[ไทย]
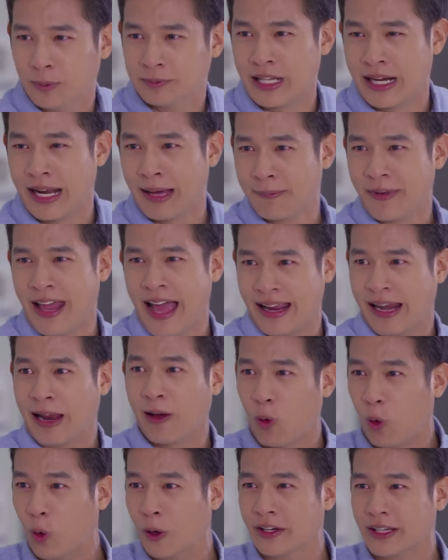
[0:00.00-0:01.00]
ผมจะรับได้ แล้ว
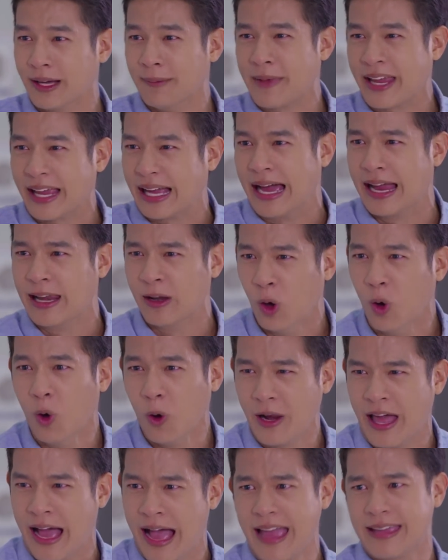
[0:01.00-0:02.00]
คุณก็ไม่เคยรู้
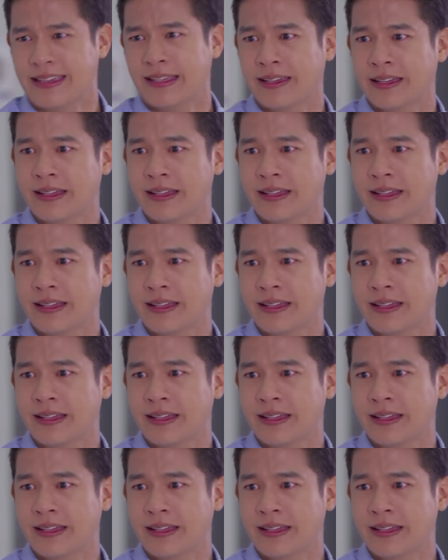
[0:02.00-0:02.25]
เลย